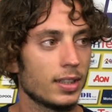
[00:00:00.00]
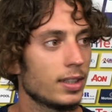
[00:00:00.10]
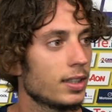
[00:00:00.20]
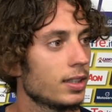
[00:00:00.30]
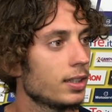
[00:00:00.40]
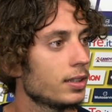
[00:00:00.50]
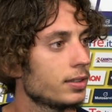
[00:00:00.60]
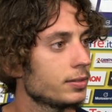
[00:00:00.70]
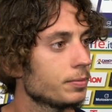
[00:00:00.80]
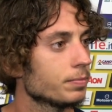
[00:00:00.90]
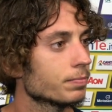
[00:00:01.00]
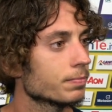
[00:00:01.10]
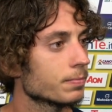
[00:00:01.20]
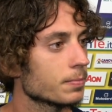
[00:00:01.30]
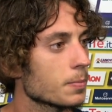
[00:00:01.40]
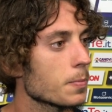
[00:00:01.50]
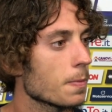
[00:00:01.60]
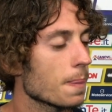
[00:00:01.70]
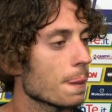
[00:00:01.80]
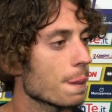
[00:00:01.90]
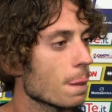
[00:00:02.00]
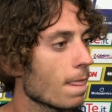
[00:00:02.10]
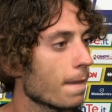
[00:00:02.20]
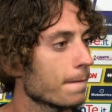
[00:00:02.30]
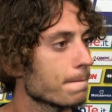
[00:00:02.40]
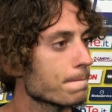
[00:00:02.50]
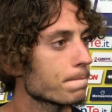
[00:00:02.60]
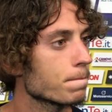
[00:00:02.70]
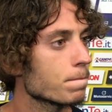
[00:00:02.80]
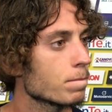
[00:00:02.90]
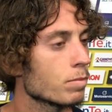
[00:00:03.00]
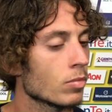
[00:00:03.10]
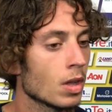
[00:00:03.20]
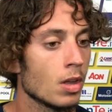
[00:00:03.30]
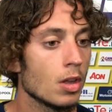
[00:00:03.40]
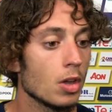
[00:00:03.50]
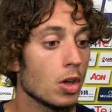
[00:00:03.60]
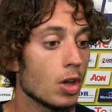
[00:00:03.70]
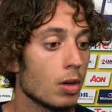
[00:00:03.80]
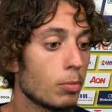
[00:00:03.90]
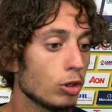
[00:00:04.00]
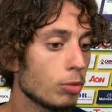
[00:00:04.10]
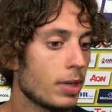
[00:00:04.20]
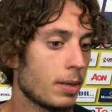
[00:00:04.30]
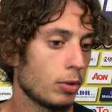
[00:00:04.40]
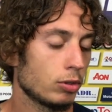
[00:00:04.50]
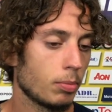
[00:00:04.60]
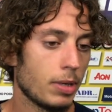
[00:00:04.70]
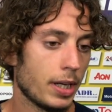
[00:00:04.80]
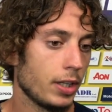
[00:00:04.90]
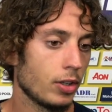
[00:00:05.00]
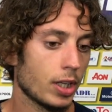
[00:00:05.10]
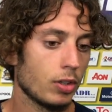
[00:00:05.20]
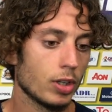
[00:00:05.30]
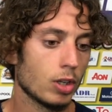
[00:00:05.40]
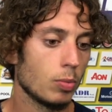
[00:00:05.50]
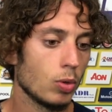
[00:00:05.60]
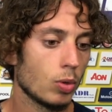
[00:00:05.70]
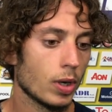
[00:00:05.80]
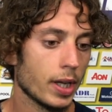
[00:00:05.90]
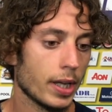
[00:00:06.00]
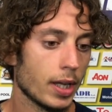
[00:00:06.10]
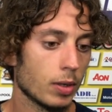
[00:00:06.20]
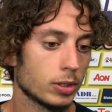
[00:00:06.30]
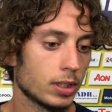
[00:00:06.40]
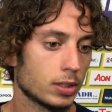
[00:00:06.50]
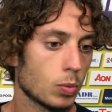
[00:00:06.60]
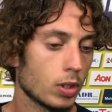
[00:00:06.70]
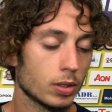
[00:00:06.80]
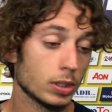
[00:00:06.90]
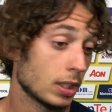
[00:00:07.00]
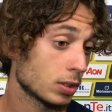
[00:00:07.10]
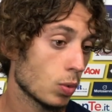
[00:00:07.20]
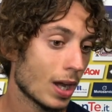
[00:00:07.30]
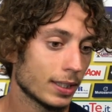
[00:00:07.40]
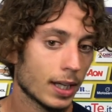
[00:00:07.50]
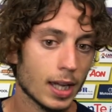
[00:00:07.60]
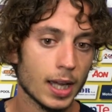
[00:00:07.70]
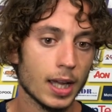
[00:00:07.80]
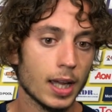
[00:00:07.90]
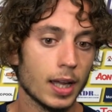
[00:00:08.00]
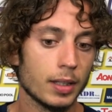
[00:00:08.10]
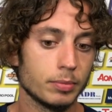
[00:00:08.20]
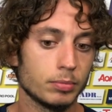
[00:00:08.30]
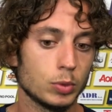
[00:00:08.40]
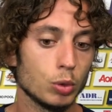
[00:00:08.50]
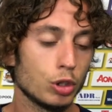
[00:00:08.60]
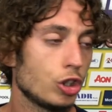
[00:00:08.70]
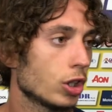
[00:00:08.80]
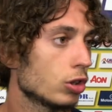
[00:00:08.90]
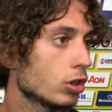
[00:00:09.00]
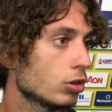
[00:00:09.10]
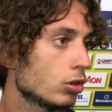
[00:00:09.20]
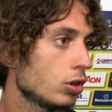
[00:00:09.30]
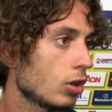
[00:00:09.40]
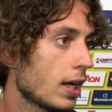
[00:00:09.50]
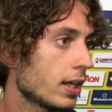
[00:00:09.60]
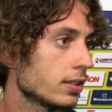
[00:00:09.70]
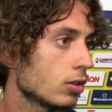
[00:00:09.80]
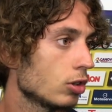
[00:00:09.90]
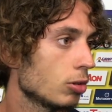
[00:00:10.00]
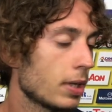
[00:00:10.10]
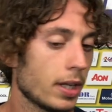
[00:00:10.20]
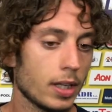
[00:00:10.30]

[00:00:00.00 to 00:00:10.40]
Come ti sei trovato in mezzo al campo con Munare Barilla? Molto bene, molto bene, io credo che comunque questa, questa squadra, mm, tutti i giocatori sono titolari, secondo me